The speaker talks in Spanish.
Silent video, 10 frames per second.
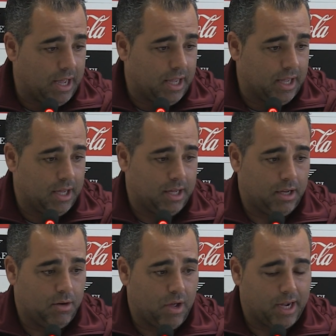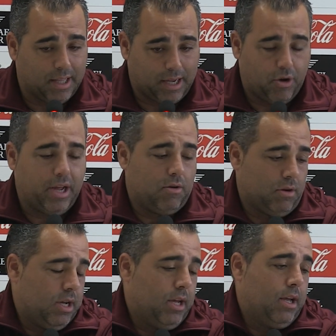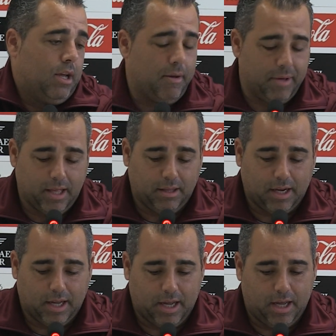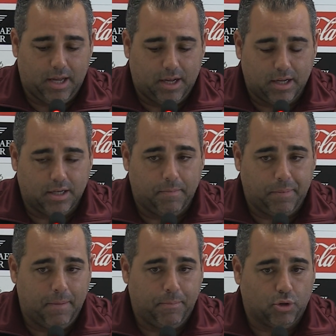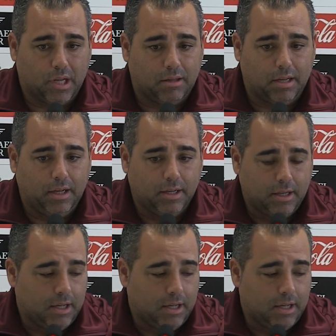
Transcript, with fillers: hay, no hay categoría, aunque es evidente que, siempre es importante,